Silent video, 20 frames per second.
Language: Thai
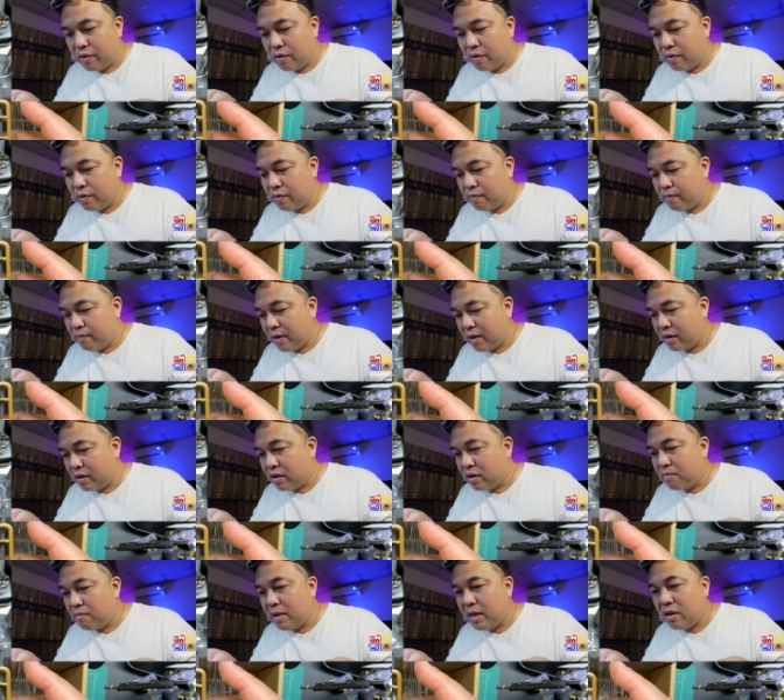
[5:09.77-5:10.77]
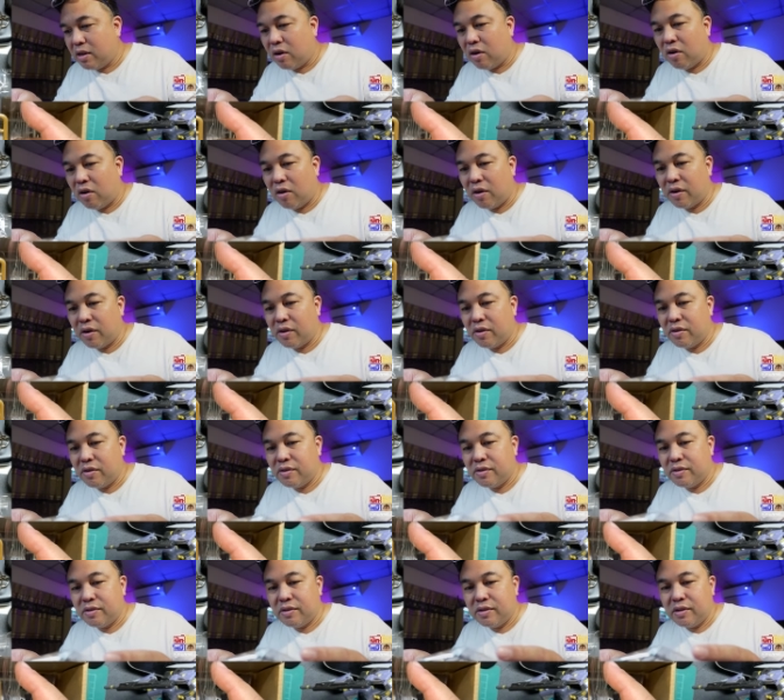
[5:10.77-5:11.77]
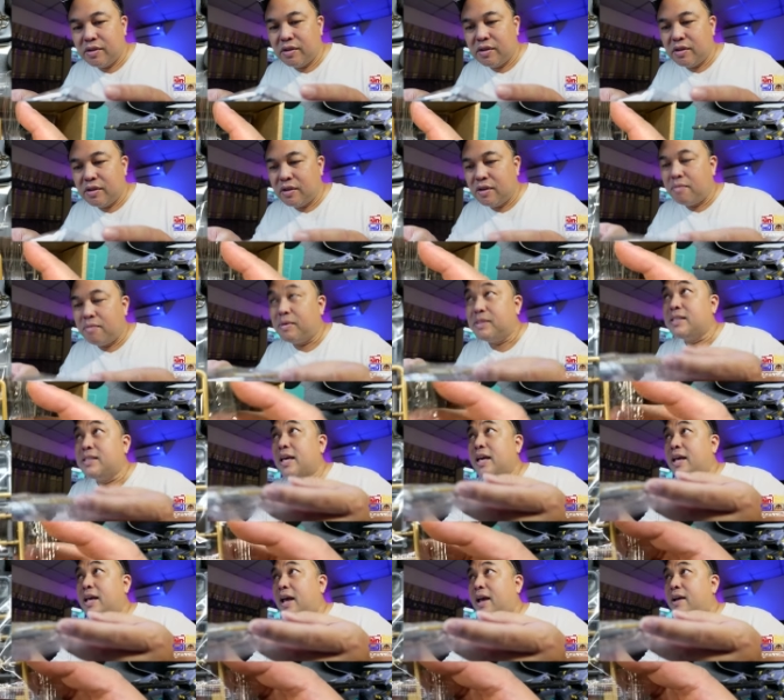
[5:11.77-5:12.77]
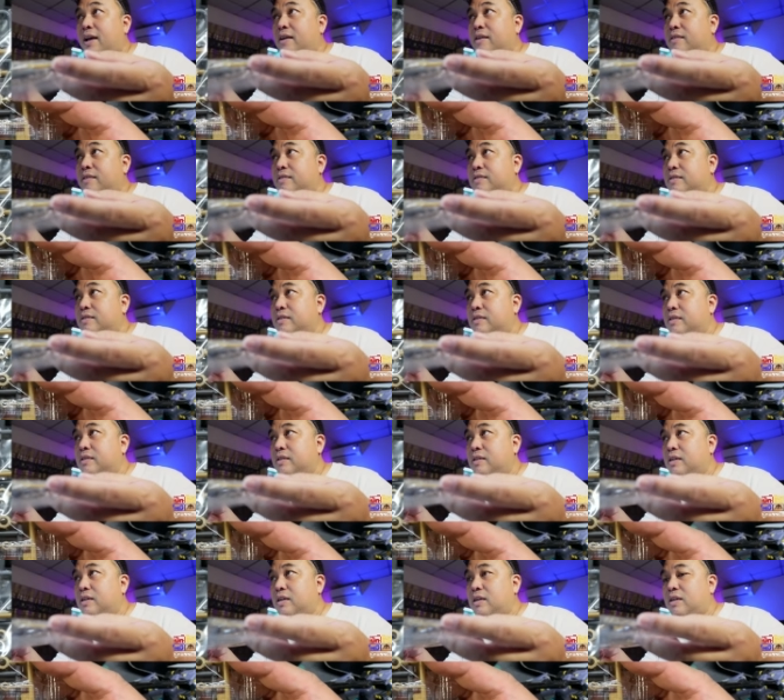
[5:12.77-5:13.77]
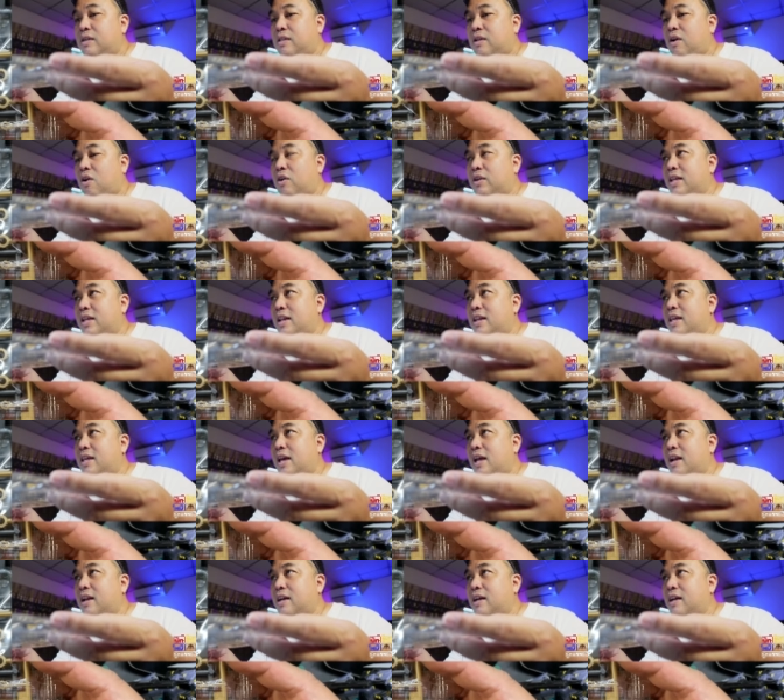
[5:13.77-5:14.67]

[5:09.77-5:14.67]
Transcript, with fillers: มันก็ไม่ทองเนาะมันสีอย่างเงี้ยทองเทียมๆนะ